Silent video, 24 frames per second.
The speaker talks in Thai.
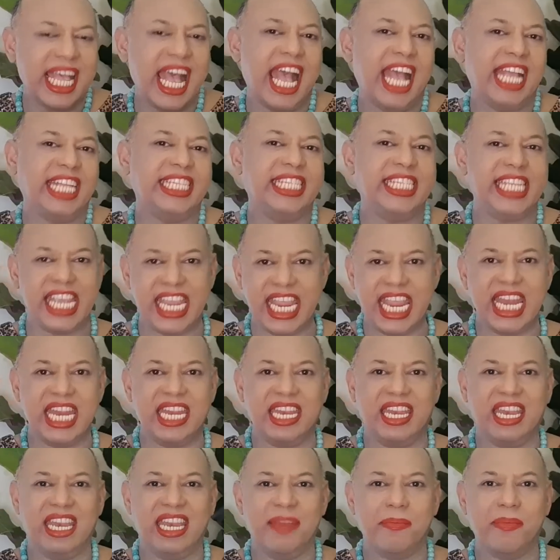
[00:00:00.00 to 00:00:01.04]
ษาจีน
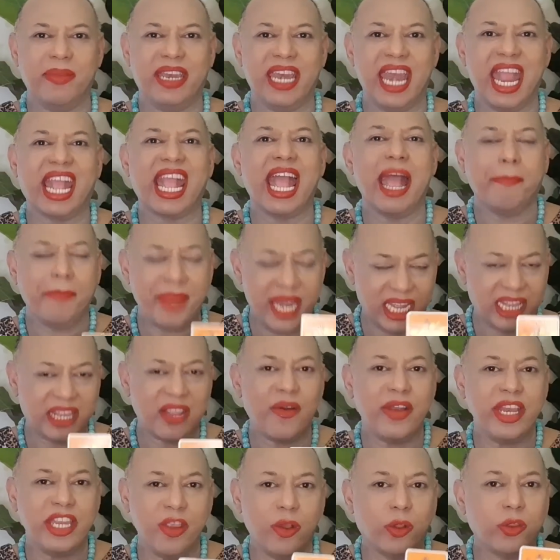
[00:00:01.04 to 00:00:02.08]
นะคะเป็น
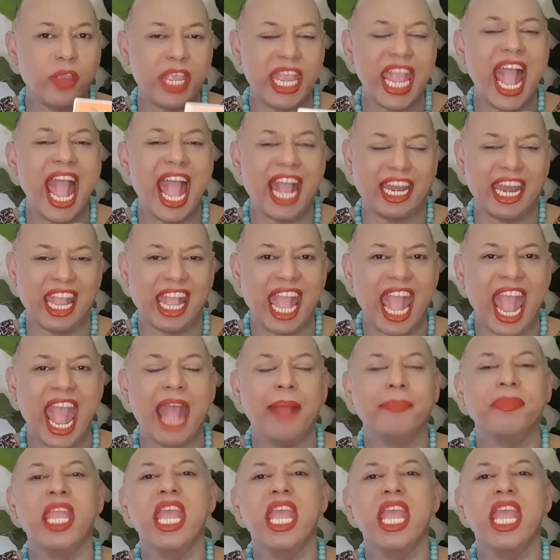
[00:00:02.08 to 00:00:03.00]
ต้นยกตัวอย่างนะคะ